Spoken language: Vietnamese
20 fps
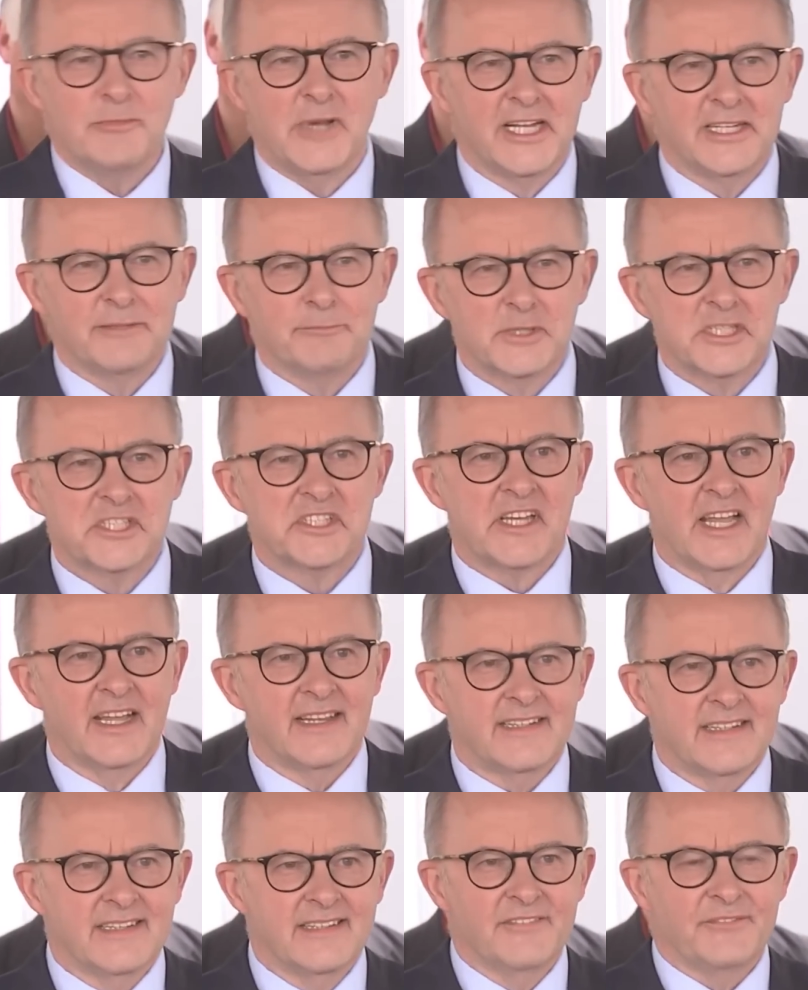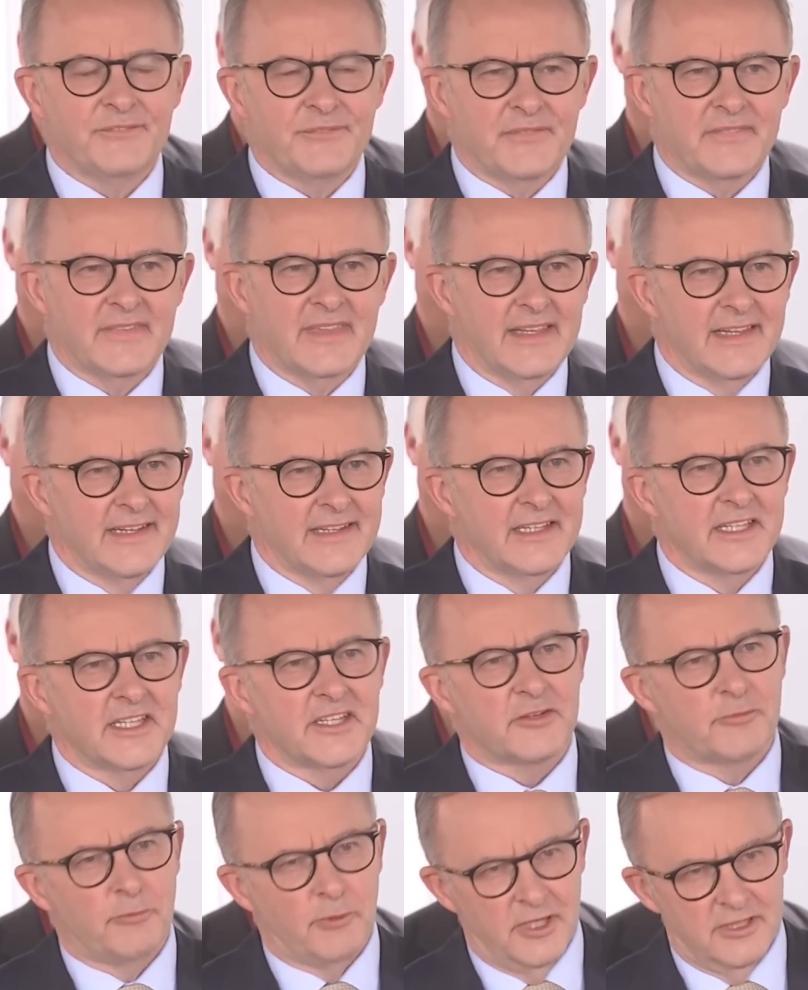thủ tướng Albanese
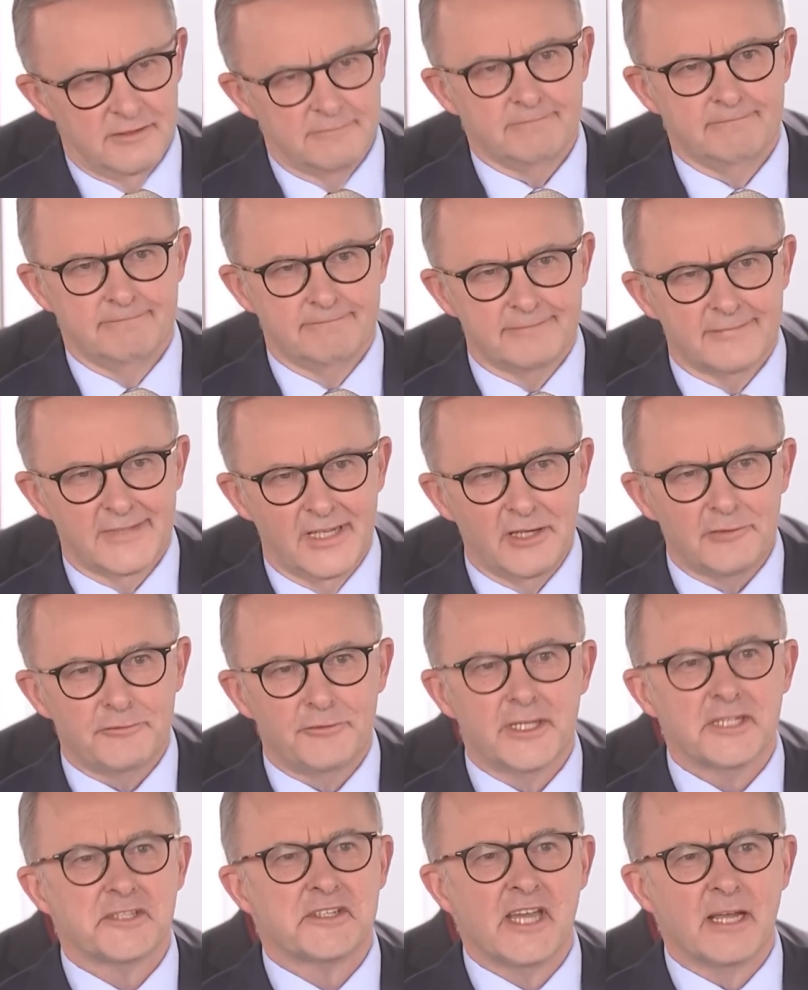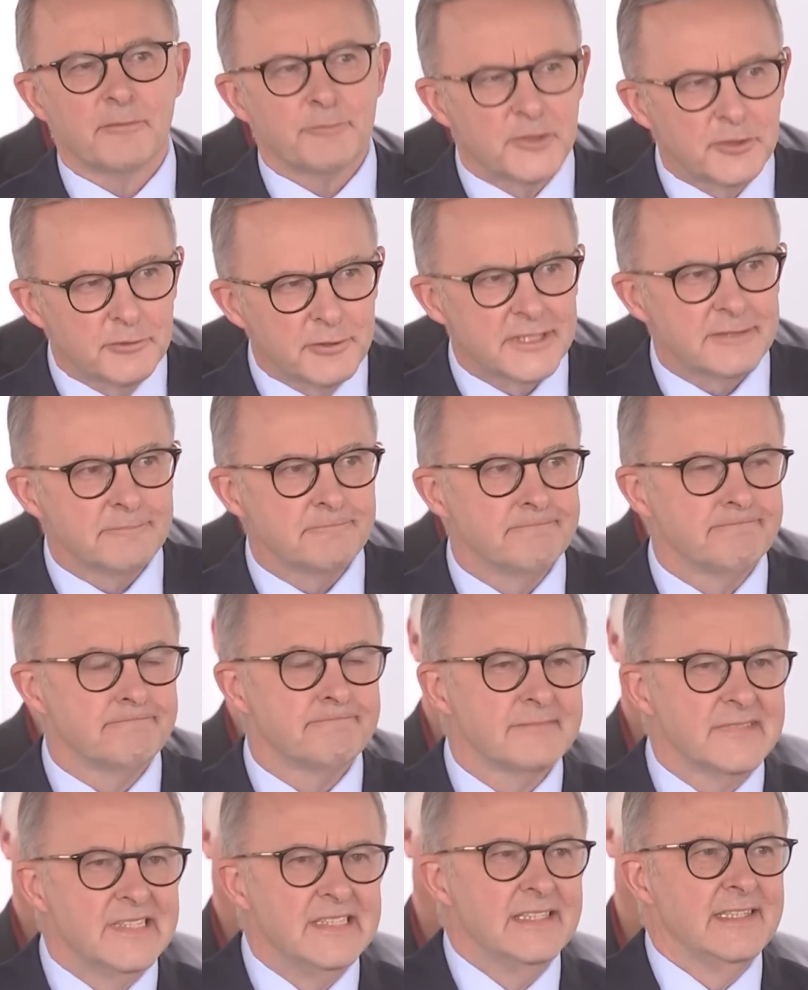sẽ à, đình hoãn cái chuyến
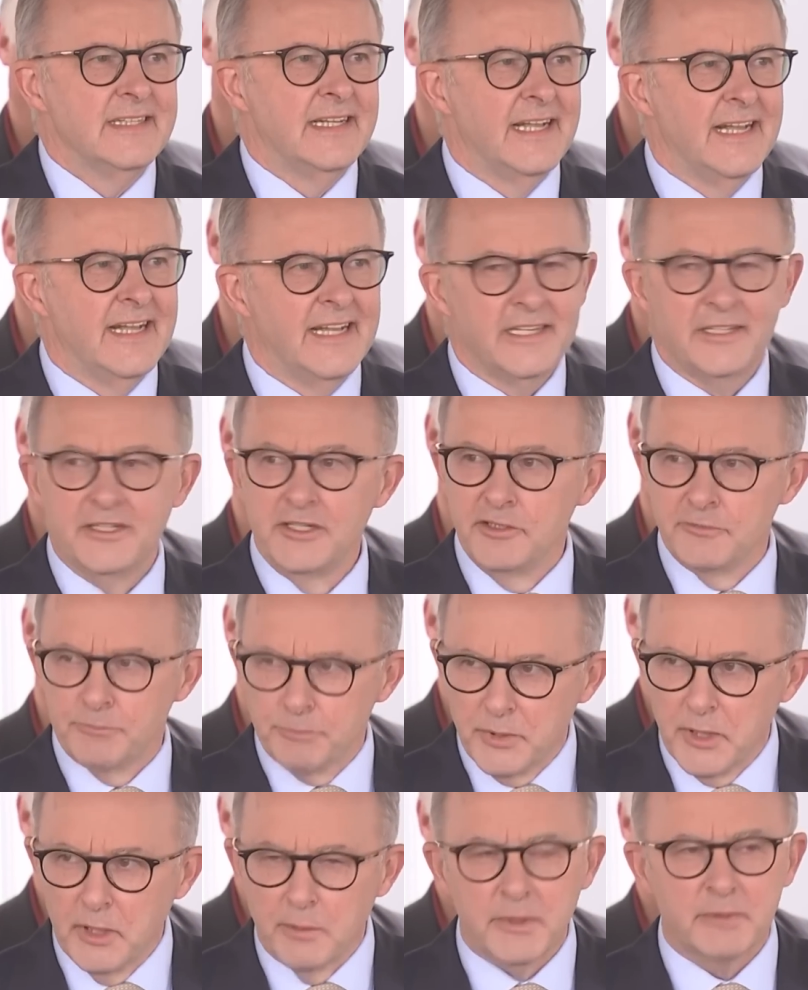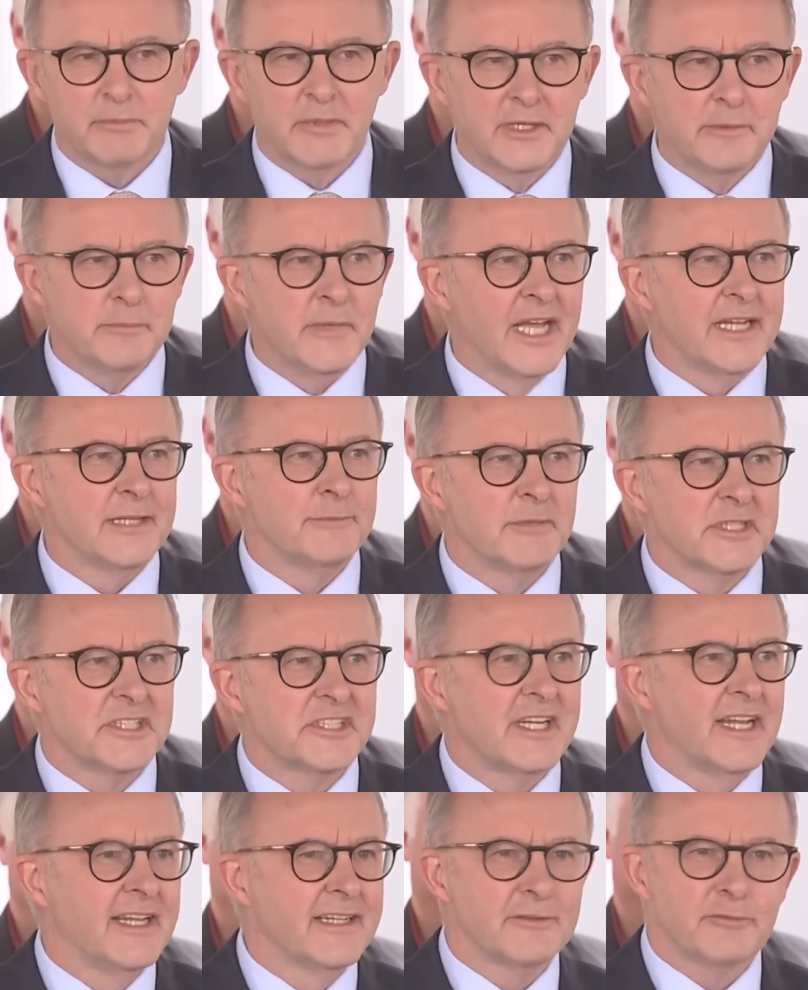viếng thăm này qua tới năm tới. Yeah.
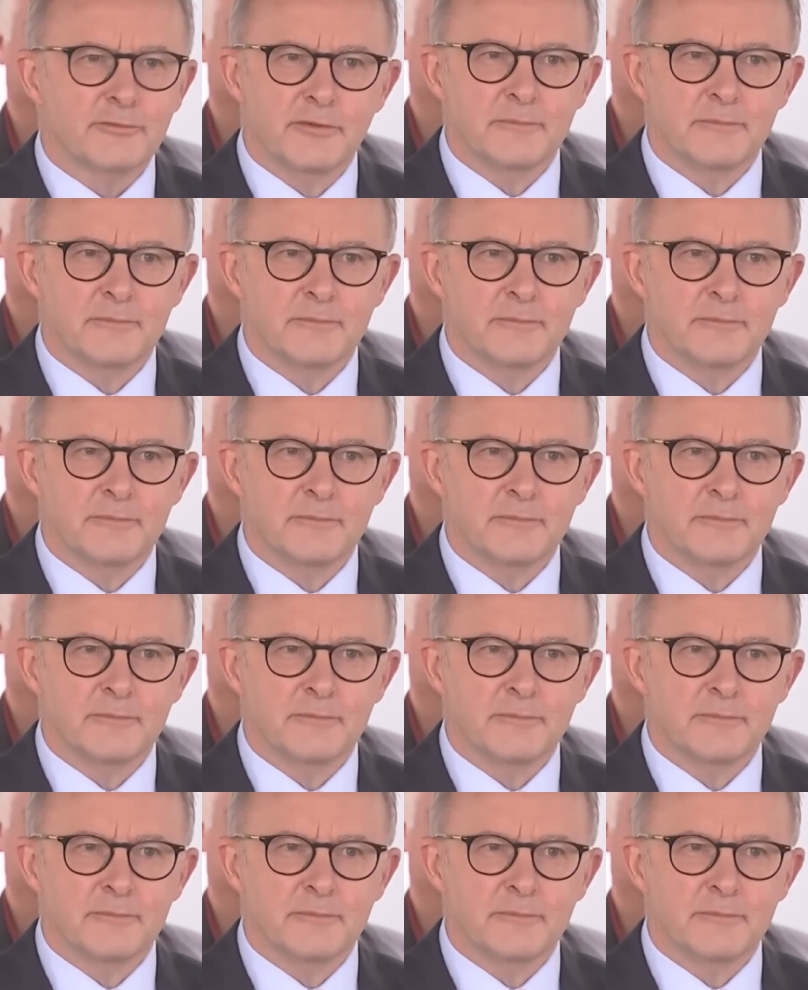Dạ.